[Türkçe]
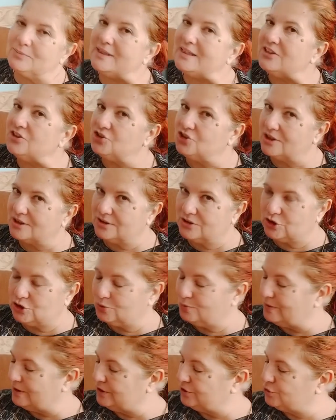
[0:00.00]
Bir iç
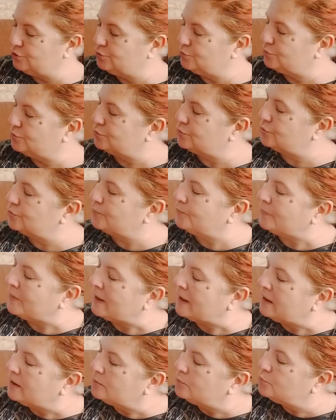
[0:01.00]
çatışma yaşıyorsun.
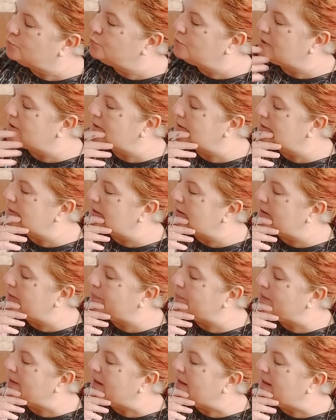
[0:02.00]
Burada
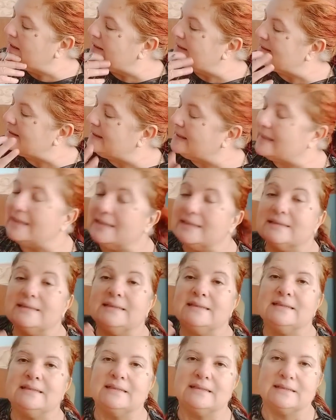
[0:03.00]
da
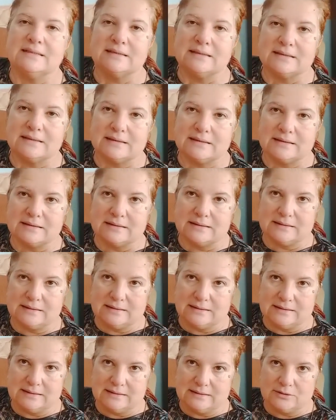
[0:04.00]
kendini e,
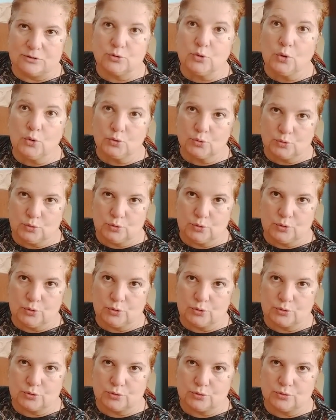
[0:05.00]

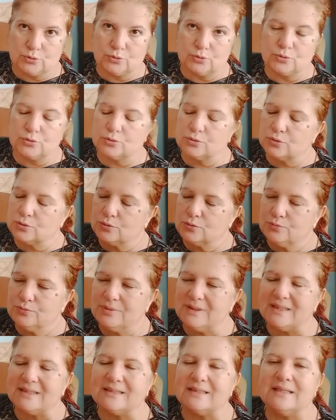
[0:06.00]
sorguluyorsun.
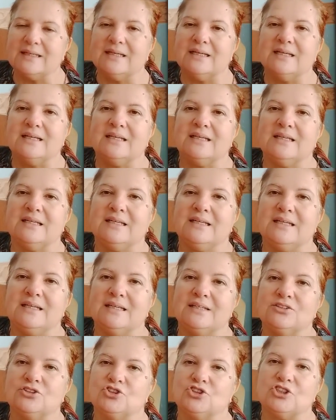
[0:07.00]
Bir
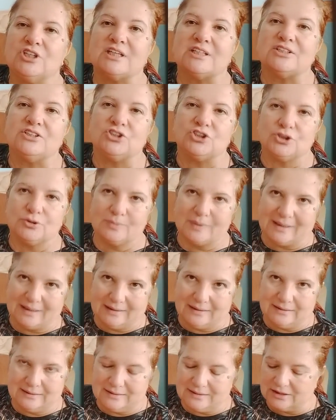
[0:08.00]
iç çekişme
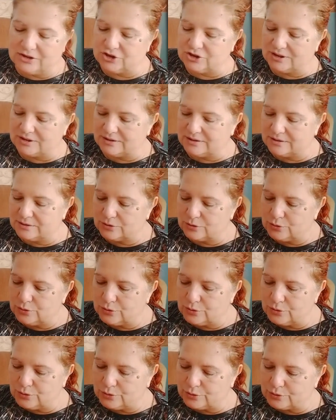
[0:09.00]
yaşadığını
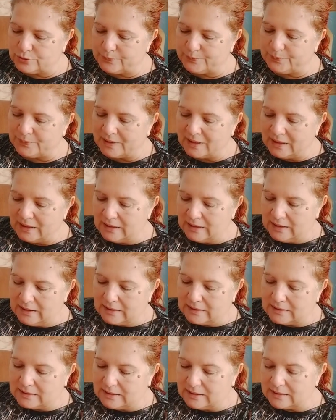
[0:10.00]
görüyorum.
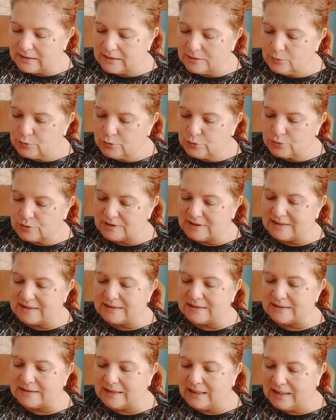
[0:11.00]
Kara
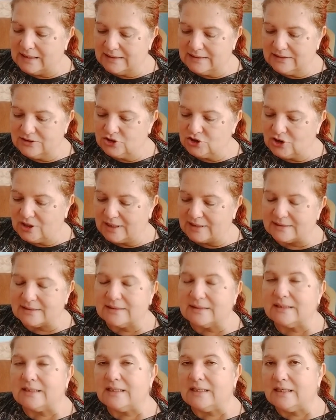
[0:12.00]
bulutların
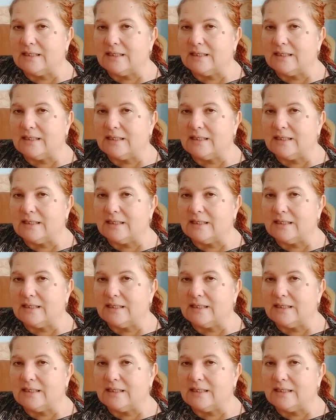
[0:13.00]
dağılacağını,